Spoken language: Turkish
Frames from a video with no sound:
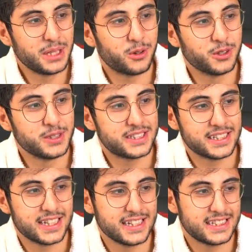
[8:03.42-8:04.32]
Bir oyun
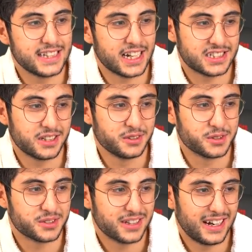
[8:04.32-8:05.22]
iste serisi
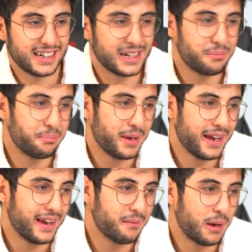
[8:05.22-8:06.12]
yaşlanıyoruz. Aga
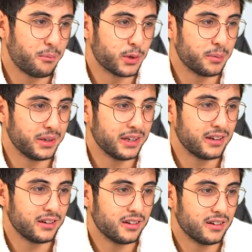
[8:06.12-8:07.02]
be ben buna bir